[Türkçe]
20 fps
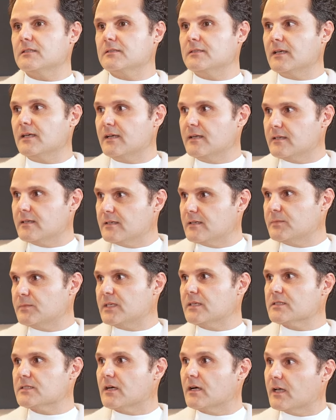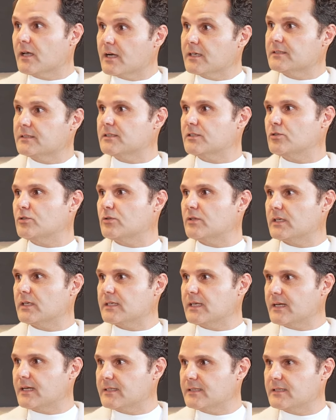de biraz ayak diriyorlar.
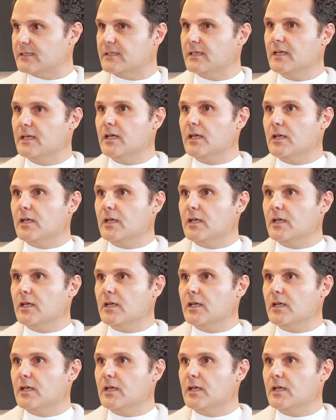Yani hmm.